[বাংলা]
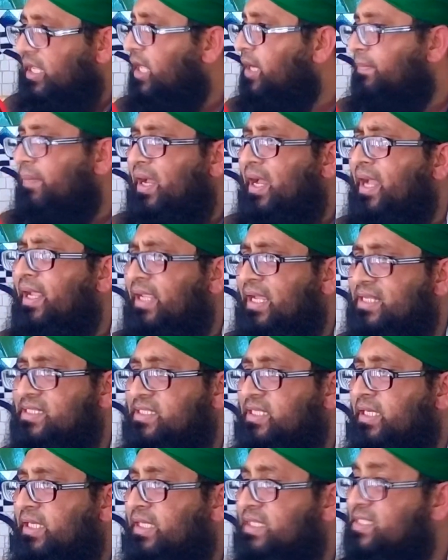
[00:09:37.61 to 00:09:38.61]
তার ভাই
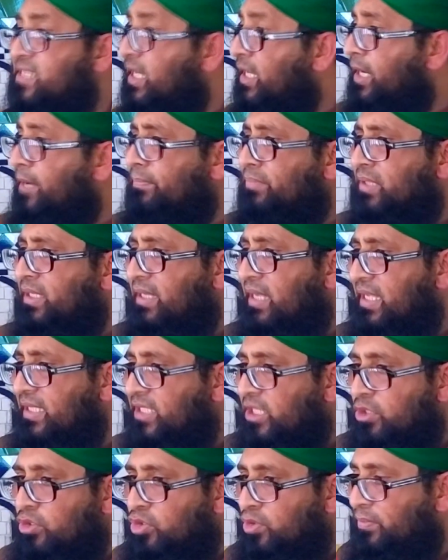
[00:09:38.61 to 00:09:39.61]
আসে সালামটা না
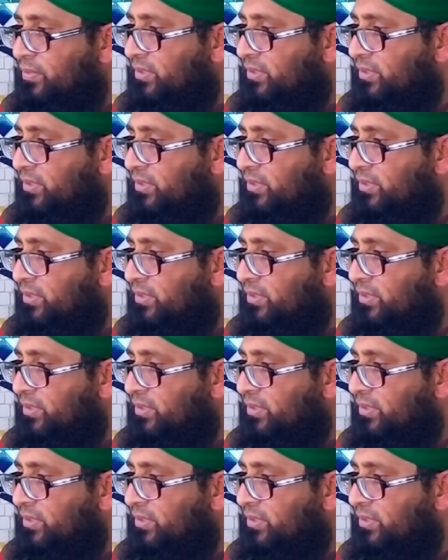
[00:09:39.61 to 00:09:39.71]
দেয়